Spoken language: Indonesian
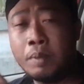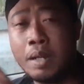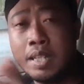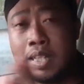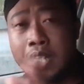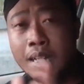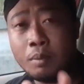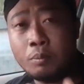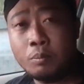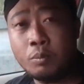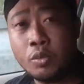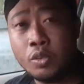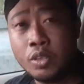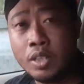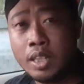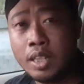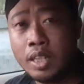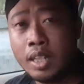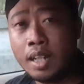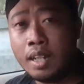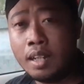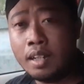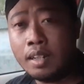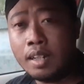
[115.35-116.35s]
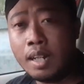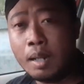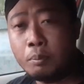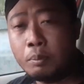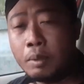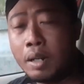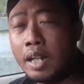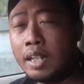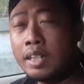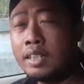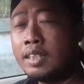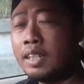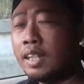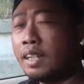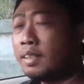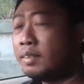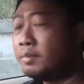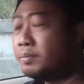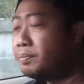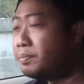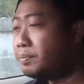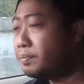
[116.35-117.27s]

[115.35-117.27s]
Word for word: banyak mustika kelapa lainnya.